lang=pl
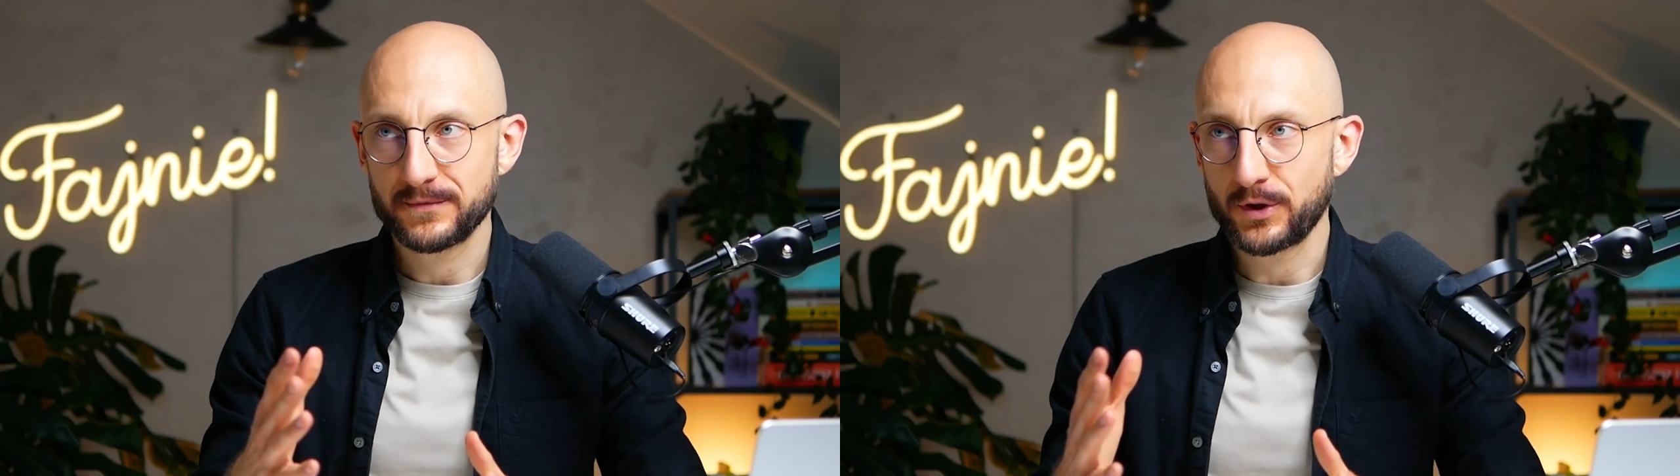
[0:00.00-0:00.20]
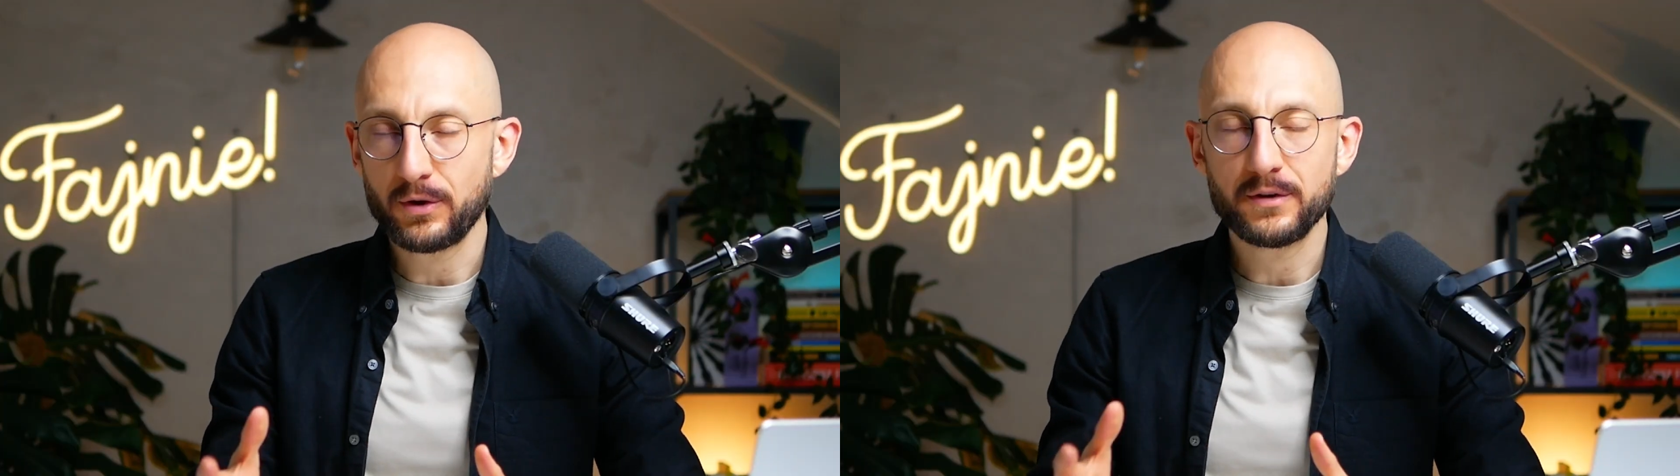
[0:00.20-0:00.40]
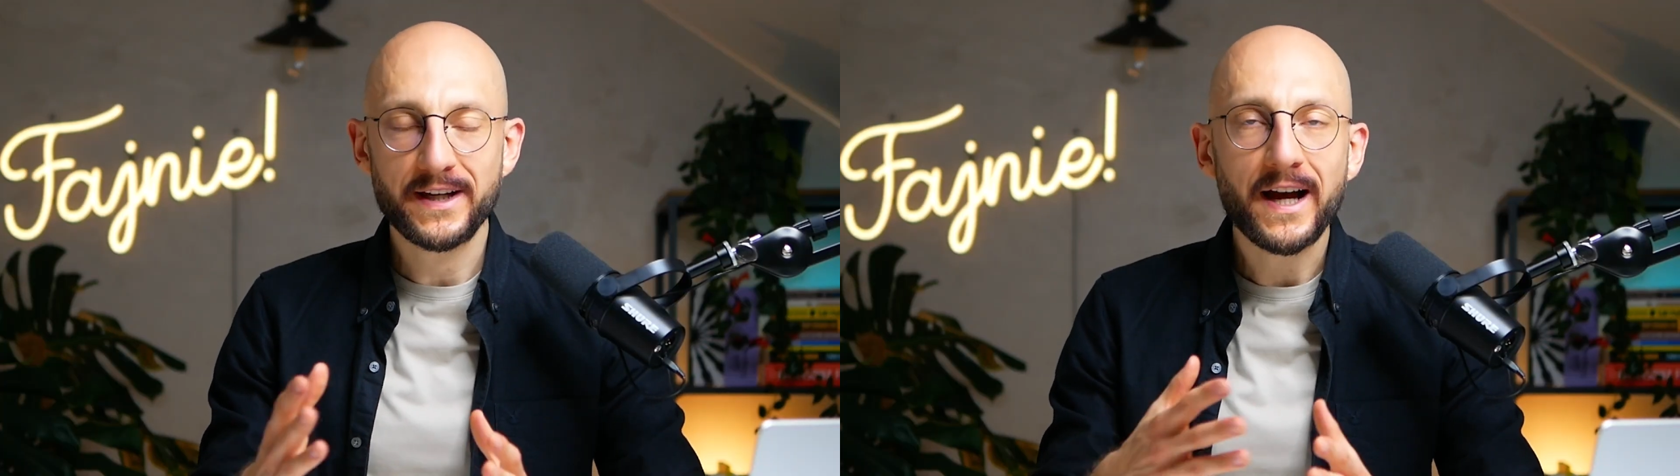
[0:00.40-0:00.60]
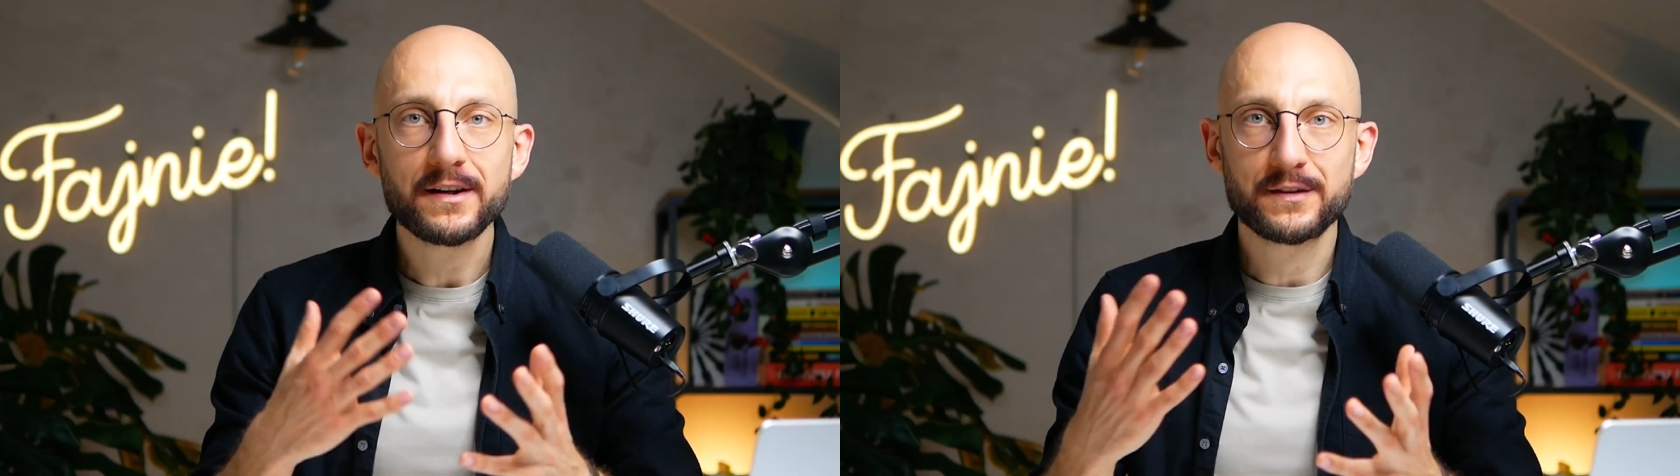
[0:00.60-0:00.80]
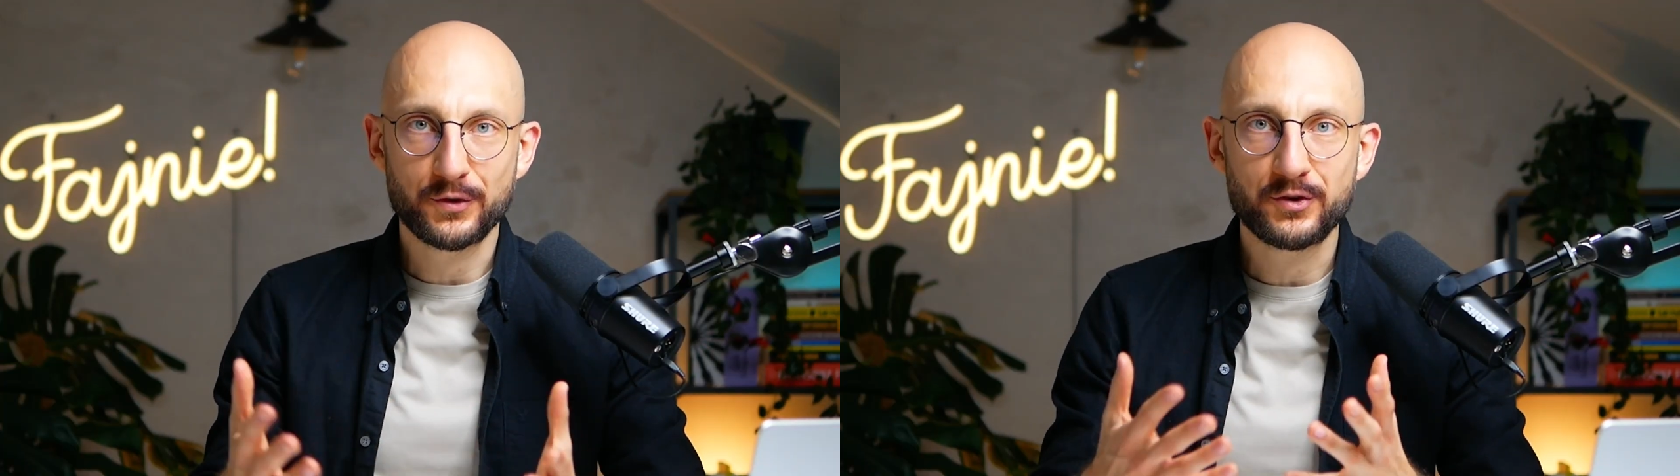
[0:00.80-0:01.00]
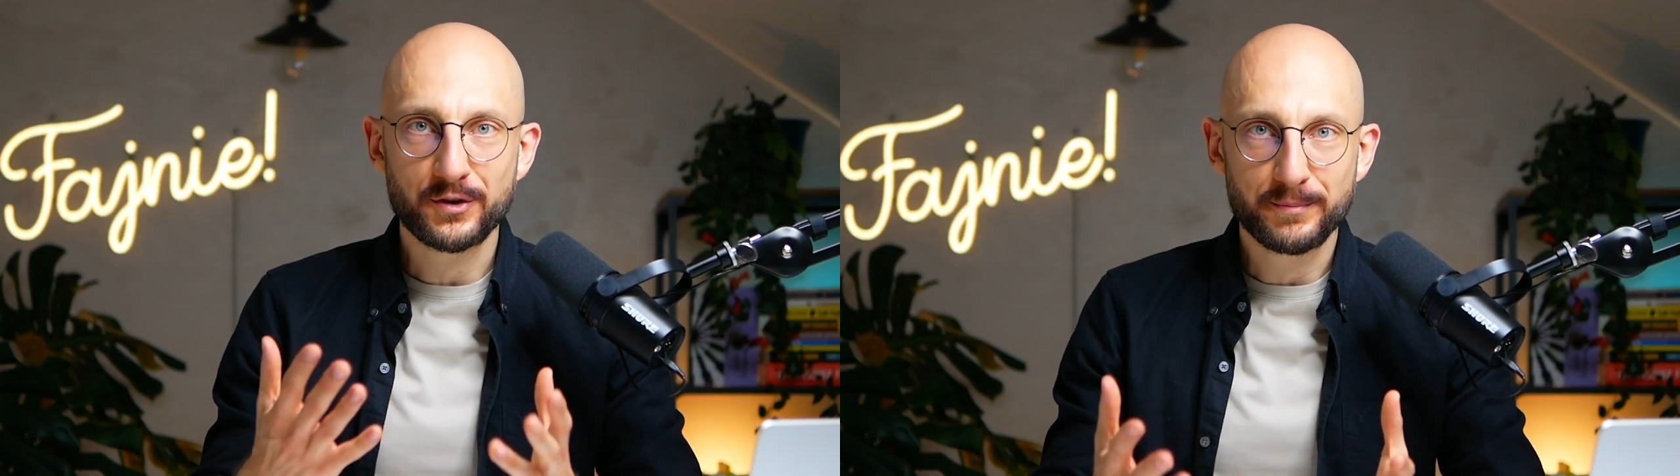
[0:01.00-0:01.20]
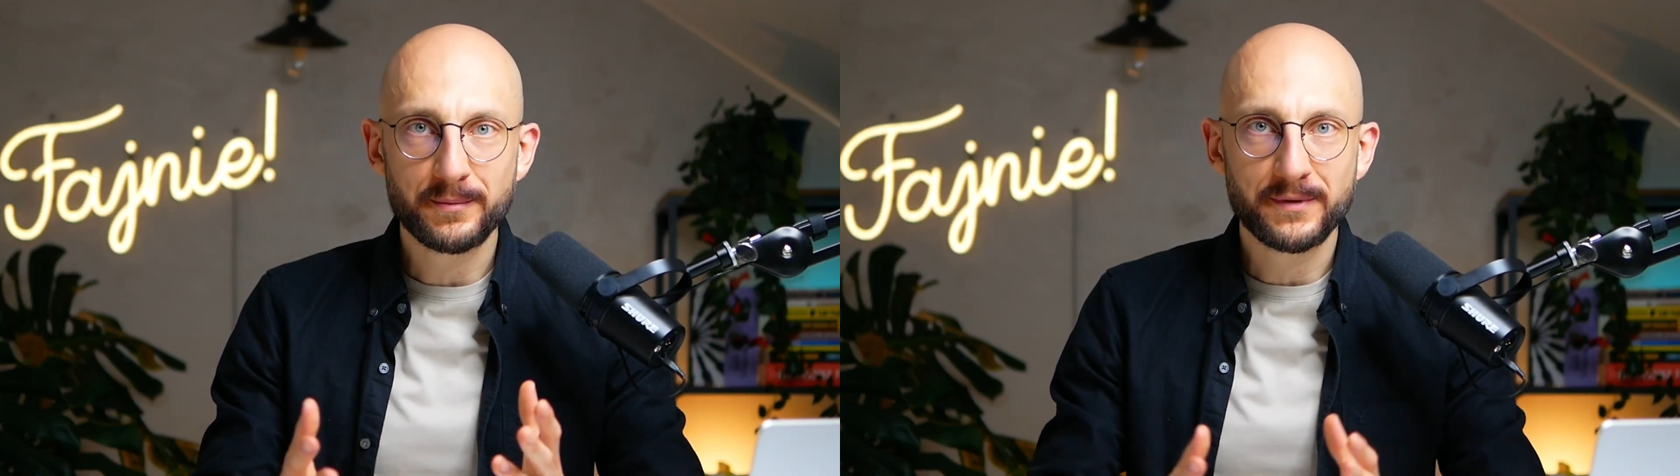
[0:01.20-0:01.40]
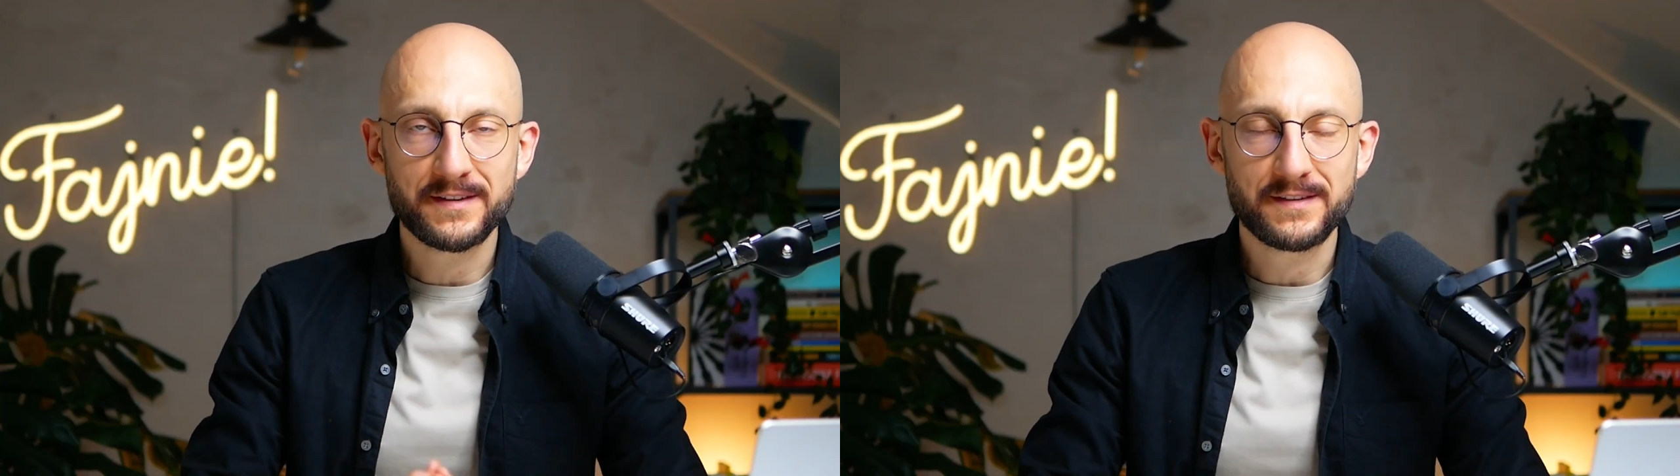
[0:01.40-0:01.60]
to jak coś
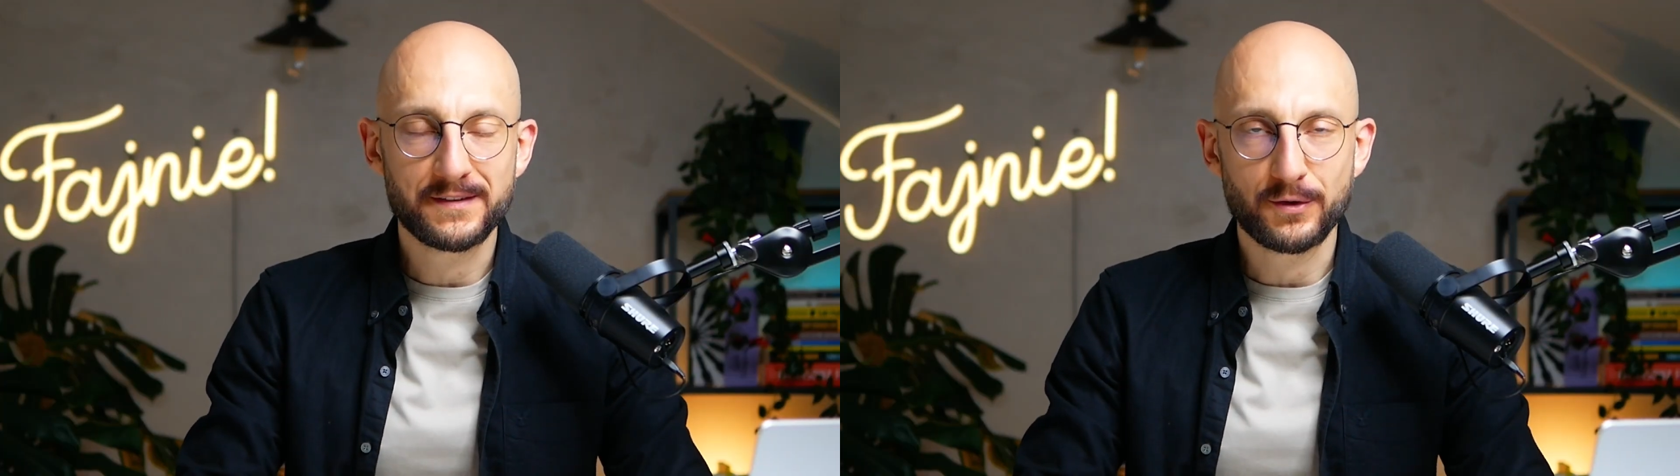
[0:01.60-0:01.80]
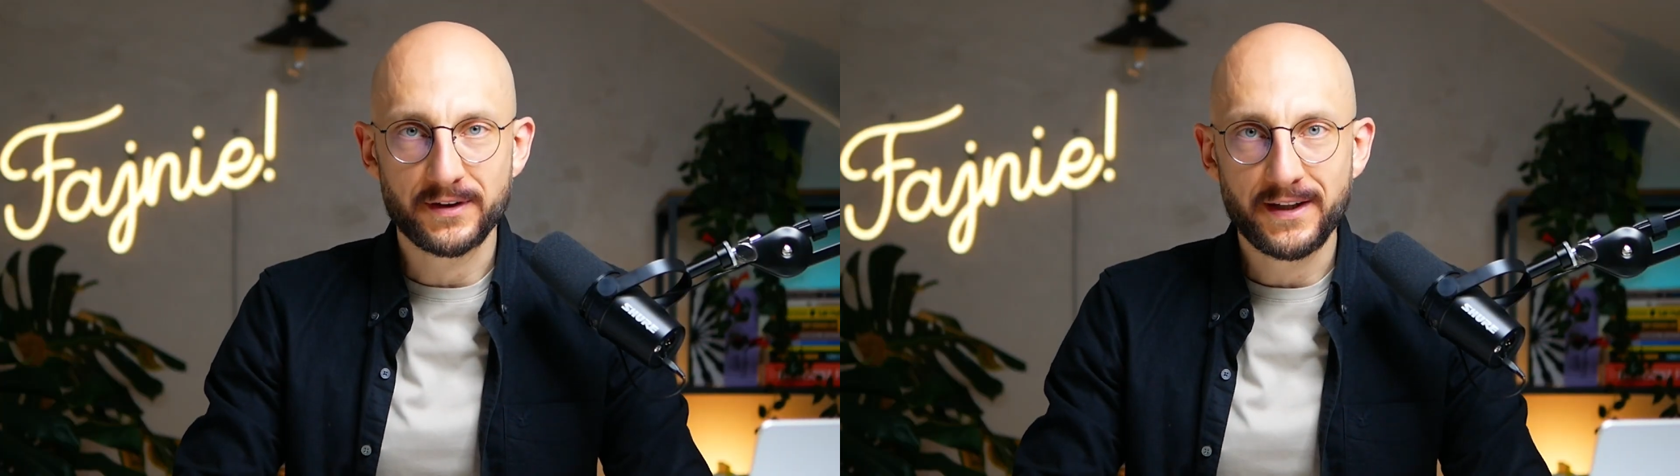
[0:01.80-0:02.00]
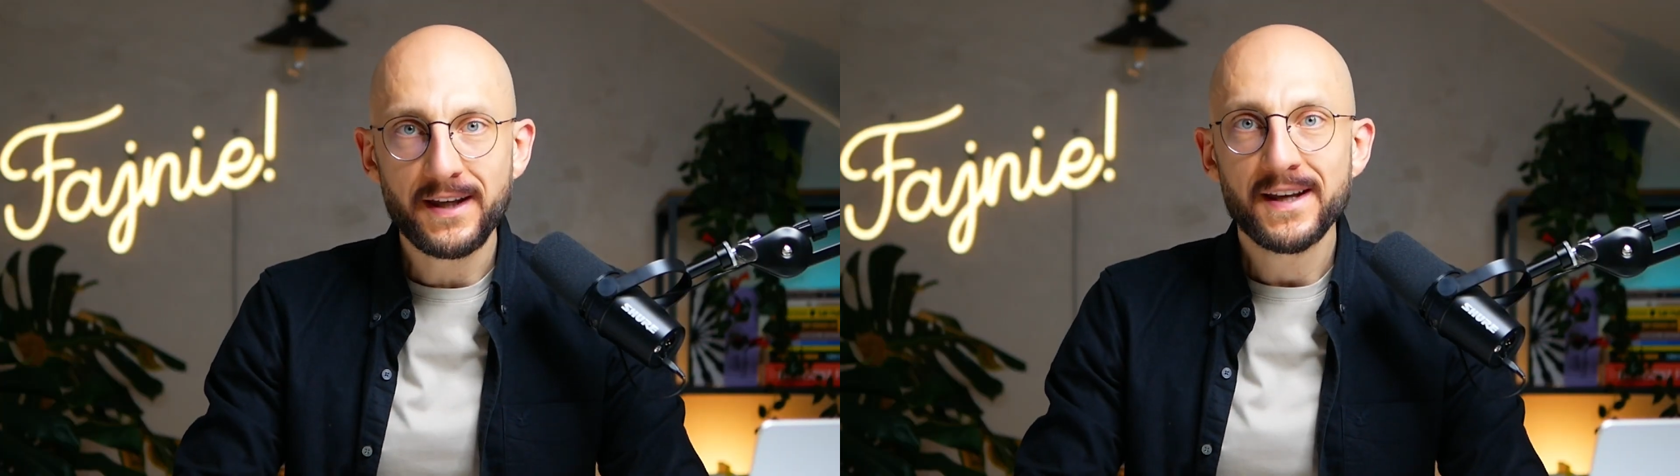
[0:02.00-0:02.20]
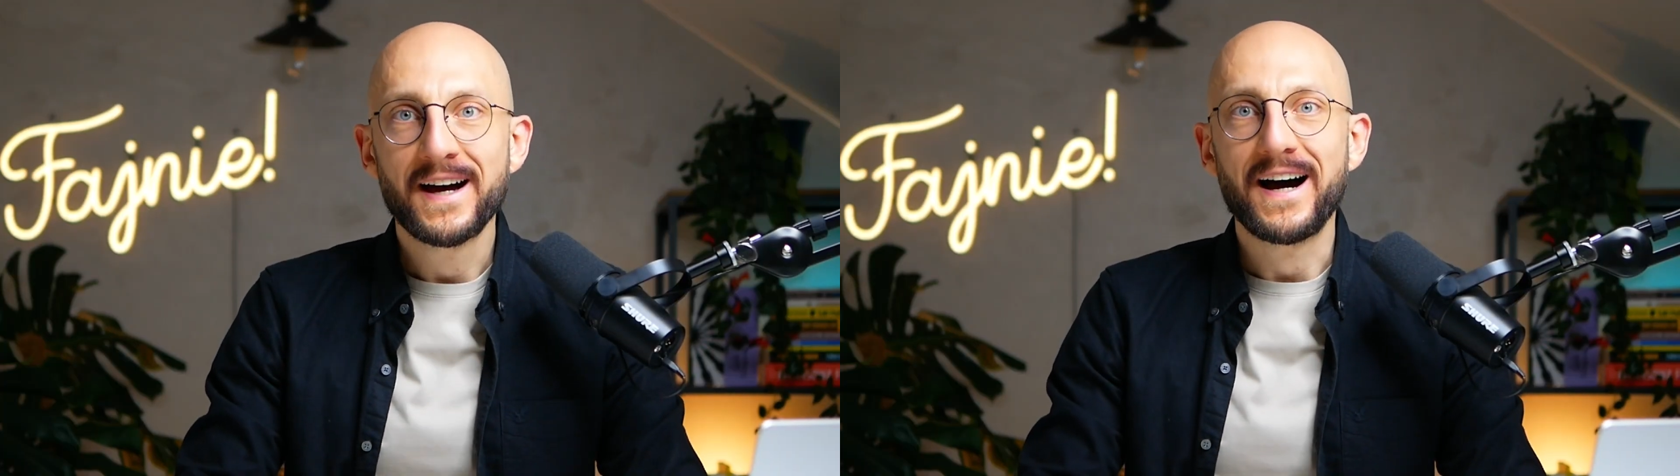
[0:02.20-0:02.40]
robimy jest istotne,